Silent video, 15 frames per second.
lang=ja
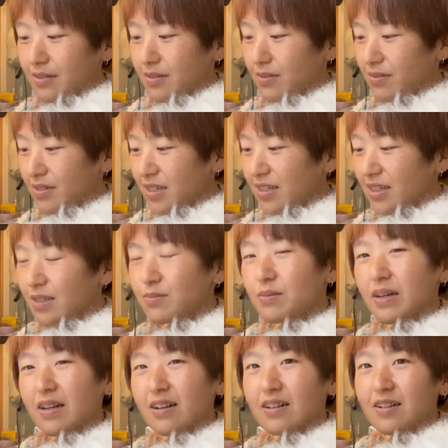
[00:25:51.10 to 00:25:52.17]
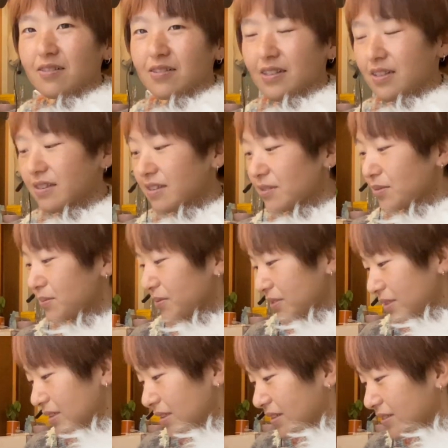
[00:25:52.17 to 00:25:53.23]
能天気バカ野郎だなと思っ
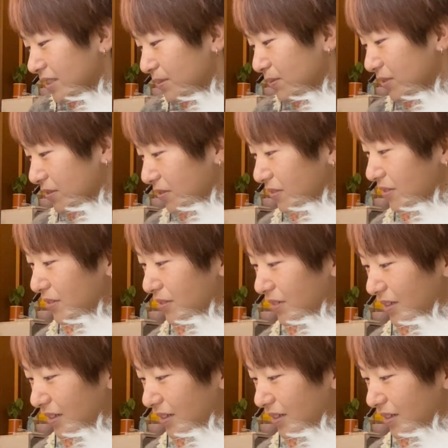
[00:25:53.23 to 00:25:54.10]
てたよ自分のこと